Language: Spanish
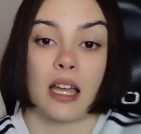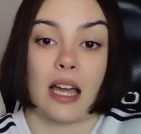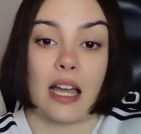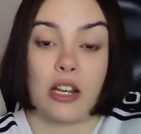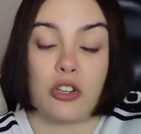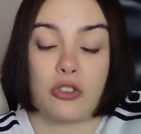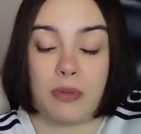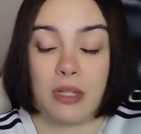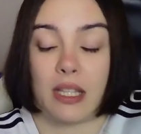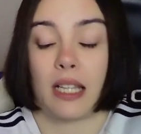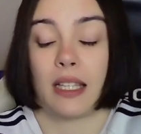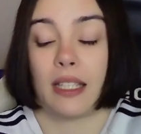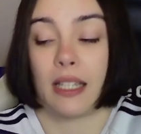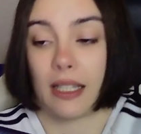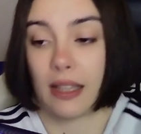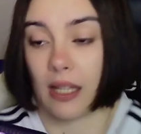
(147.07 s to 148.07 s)
hospital
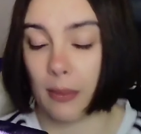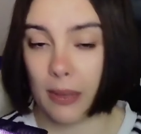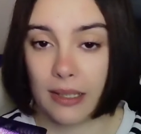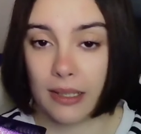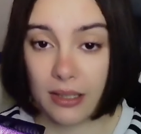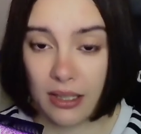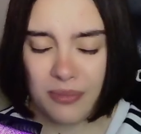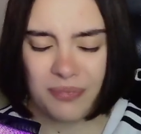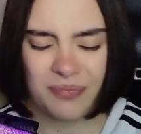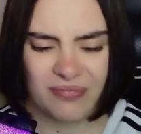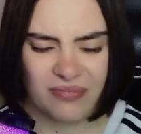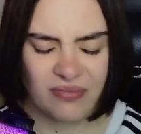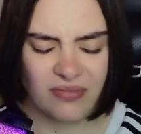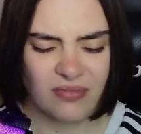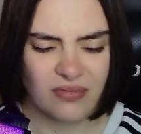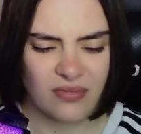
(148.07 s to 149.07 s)
directamente
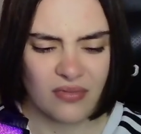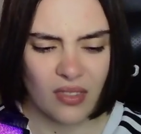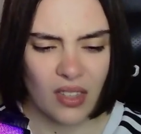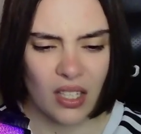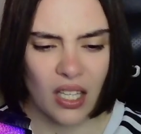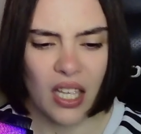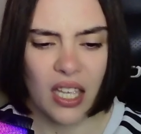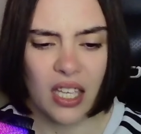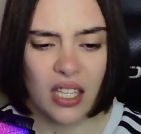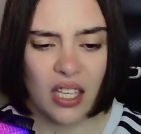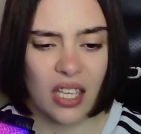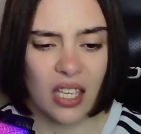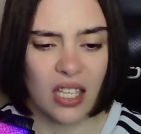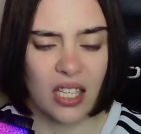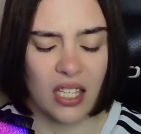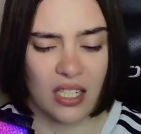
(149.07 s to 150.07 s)

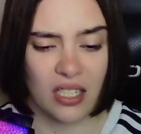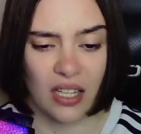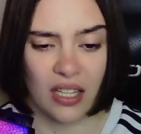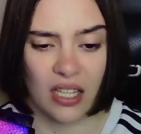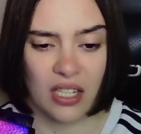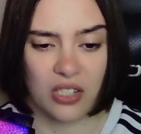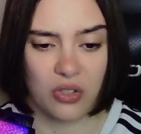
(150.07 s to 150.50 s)
y nada,